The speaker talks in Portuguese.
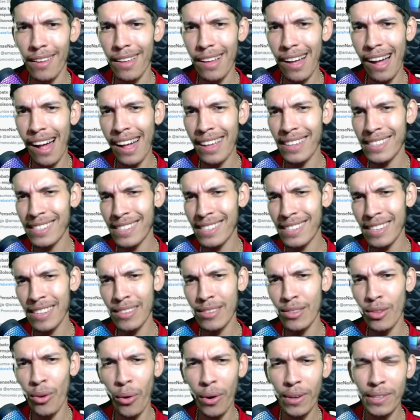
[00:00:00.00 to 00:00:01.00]
assim
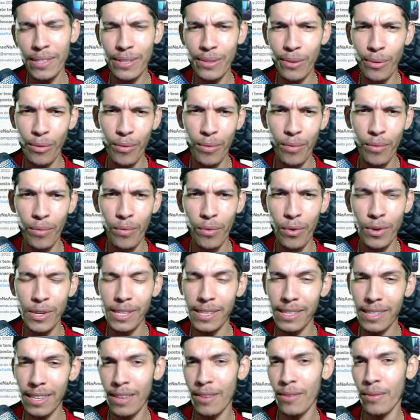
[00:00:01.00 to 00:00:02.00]
dócil com o
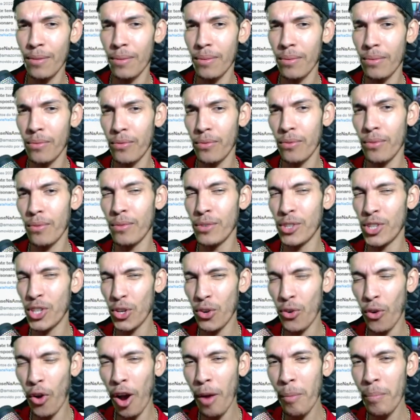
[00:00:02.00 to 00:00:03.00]
ursinho, o
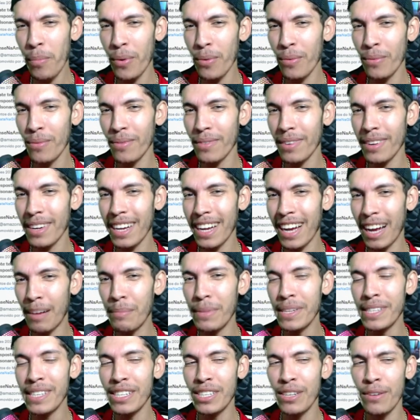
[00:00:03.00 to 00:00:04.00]
Scorpion,
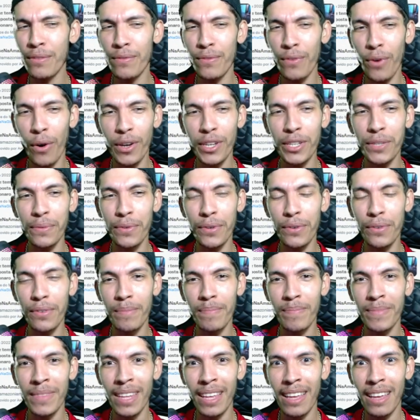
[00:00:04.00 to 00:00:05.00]
cabeça de fósforo,
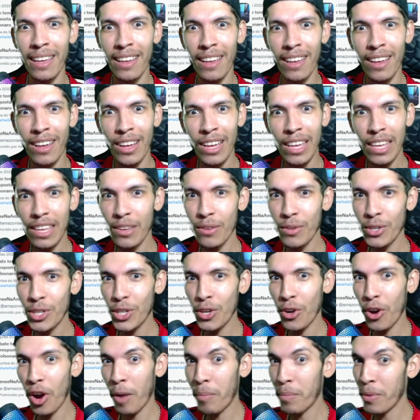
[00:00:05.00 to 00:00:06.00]
e o
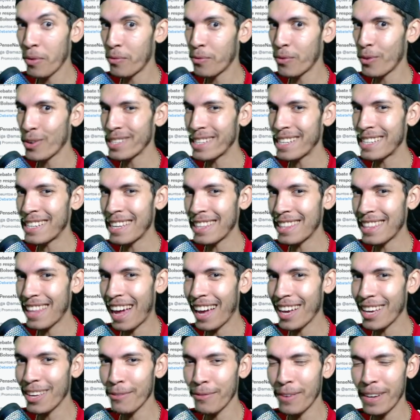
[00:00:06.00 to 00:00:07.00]
Scorpion, força de
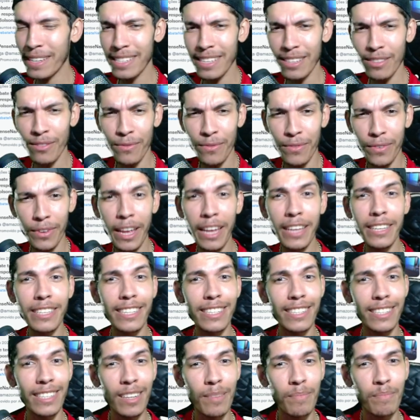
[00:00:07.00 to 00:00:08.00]
ataque, fazendo
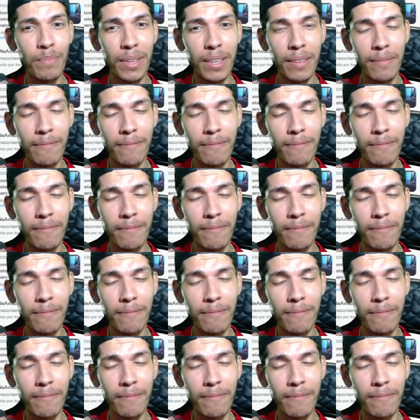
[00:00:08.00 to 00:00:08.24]
friendship.